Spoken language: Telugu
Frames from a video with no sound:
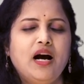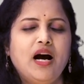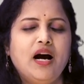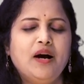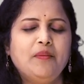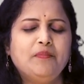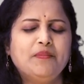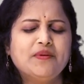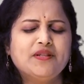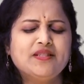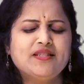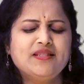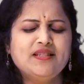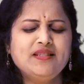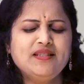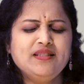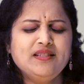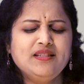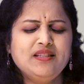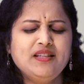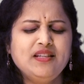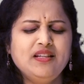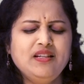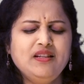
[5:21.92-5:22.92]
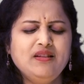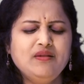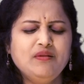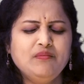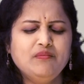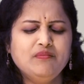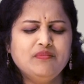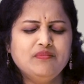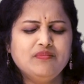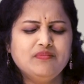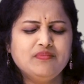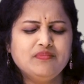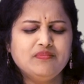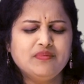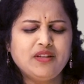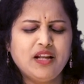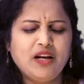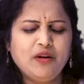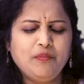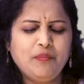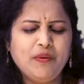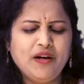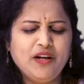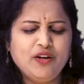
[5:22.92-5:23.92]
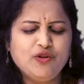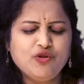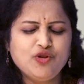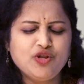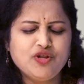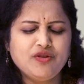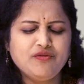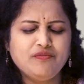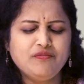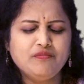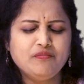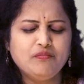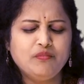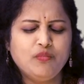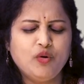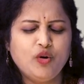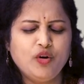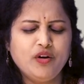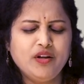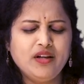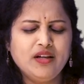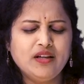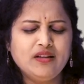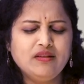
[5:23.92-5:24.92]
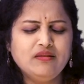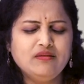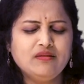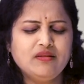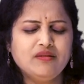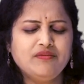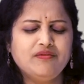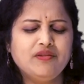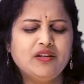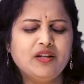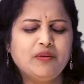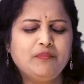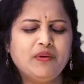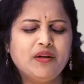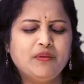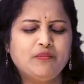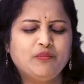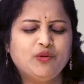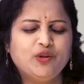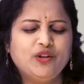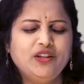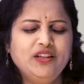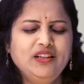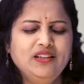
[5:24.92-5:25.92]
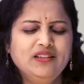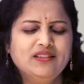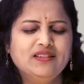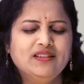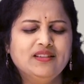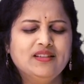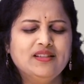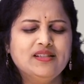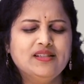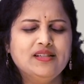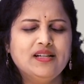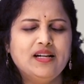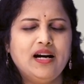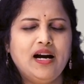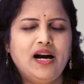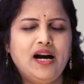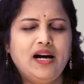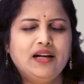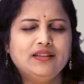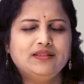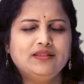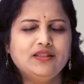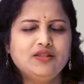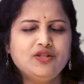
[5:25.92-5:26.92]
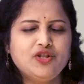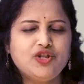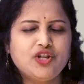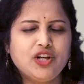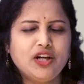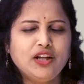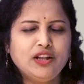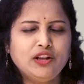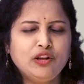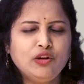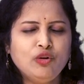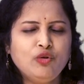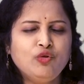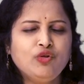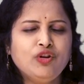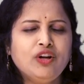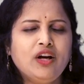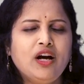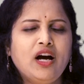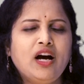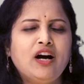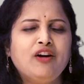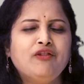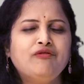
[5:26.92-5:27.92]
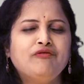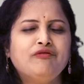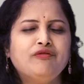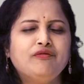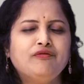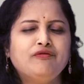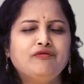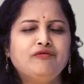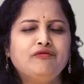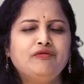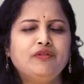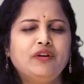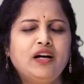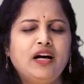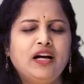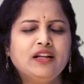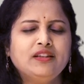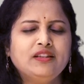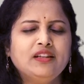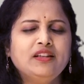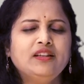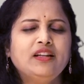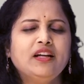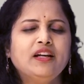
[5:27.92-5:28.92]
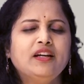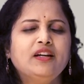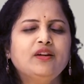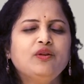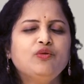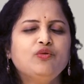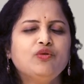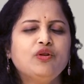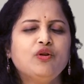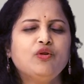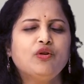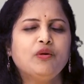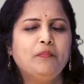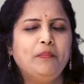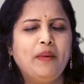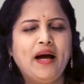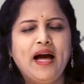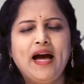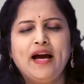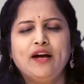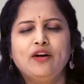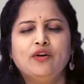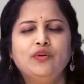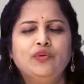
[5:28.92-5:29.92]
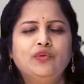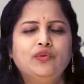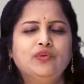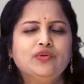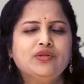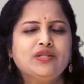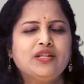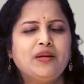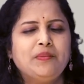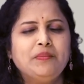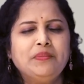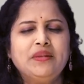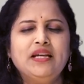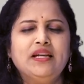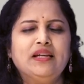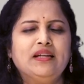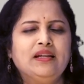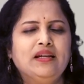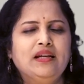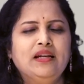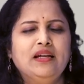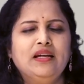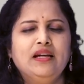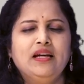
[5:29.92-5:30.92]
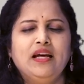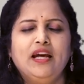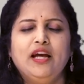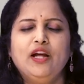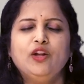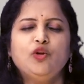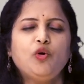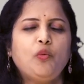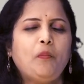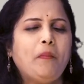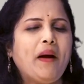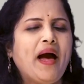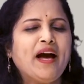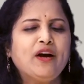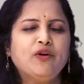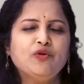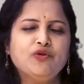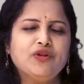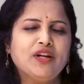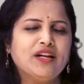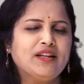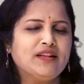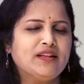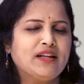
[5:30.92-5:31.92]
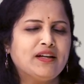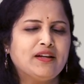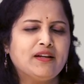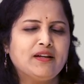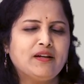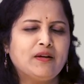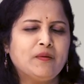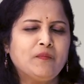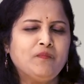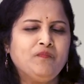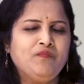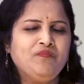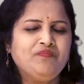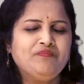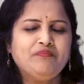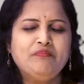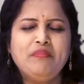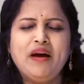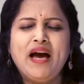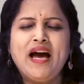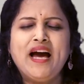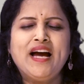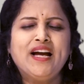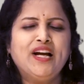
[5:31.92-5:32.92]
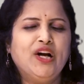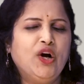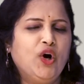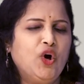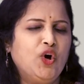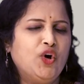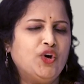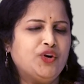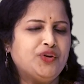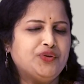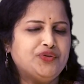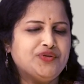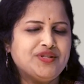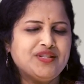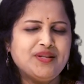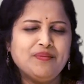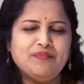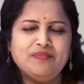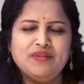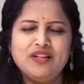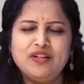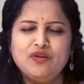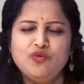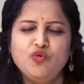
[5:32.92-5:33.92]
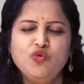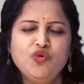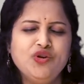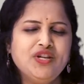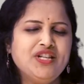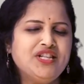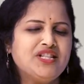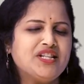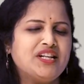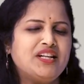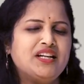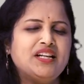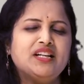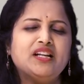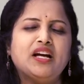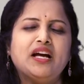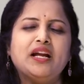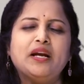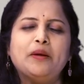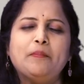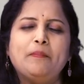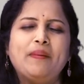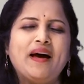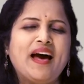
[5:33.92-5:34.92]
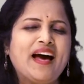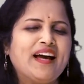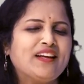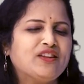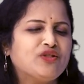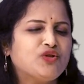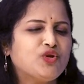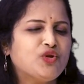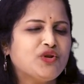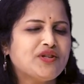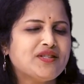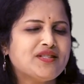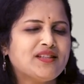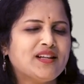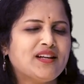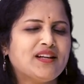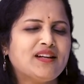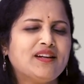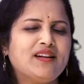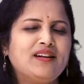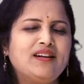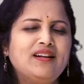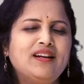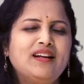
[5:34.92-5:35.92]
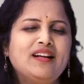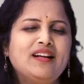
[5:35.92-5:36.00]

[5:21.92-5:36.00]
ఆ పర్సన్కి తలపై నుంచి బాడీ అంతా ఫిలప్ అయిపోయి అతని చేతిలో ఉన్న అతని దగ్గర ఉన్న ఒక బ్యాగ్ సంథింగ్ ఏదో బ్యాగ్ ఉంది ఆయన దగ్గర బ్యాగ్ ఆర్ సంథింగ్ ఊహించండి ఆయన బ్యాగ్తో ఇస్తారా